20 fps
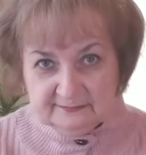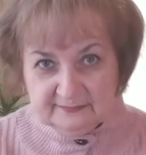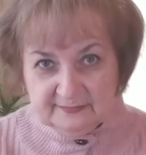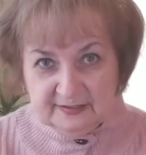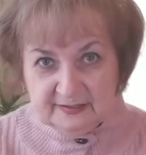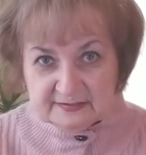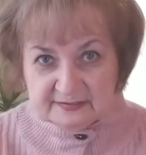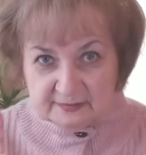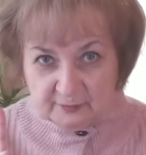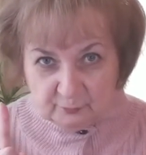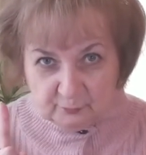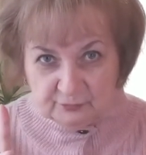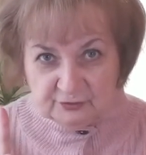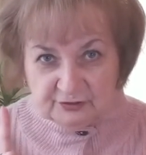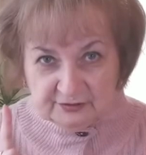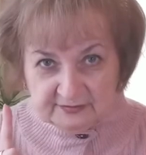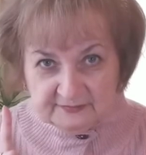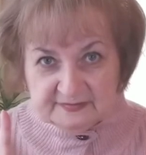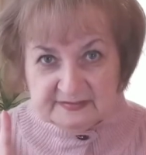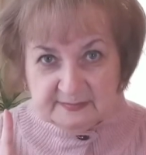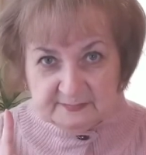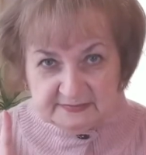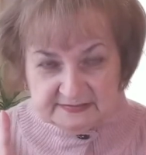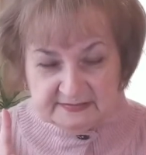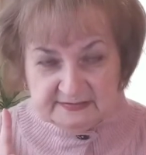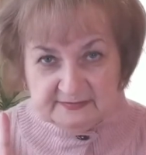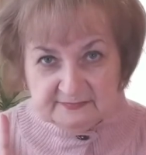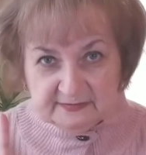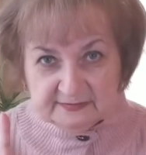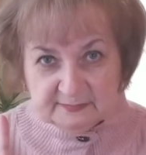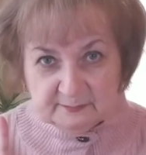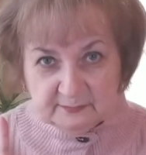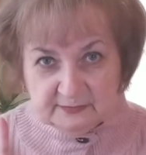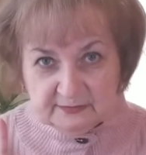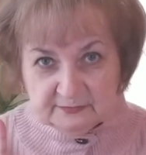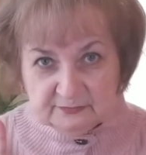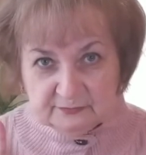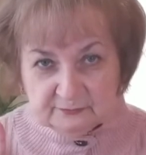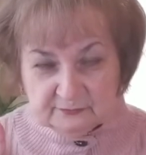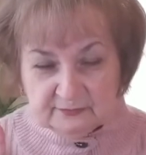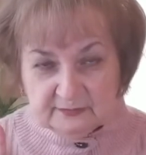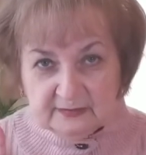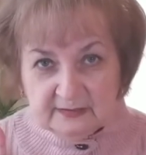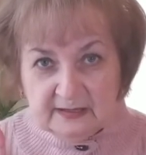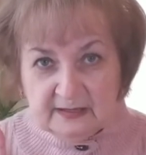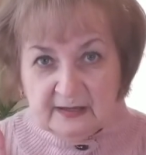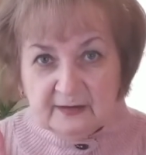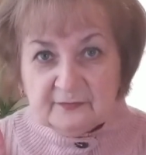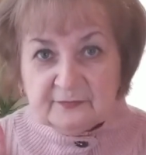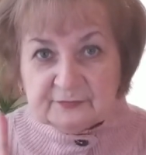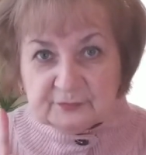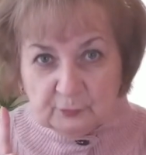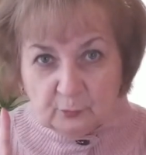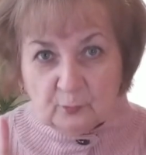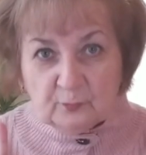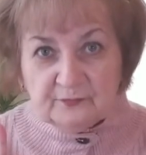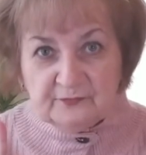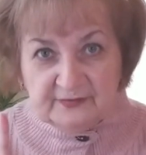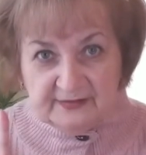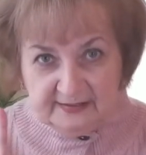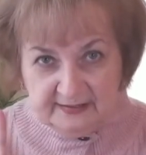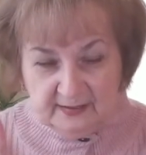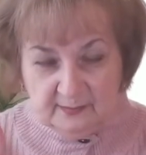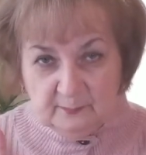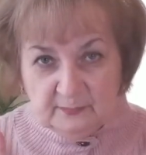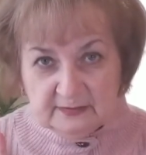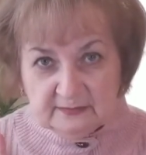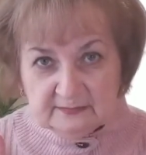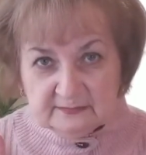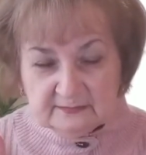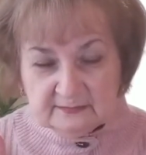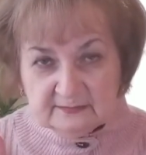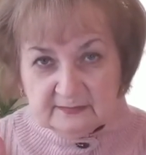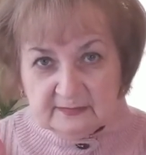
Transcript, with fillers: я закончила в 79 году, в то время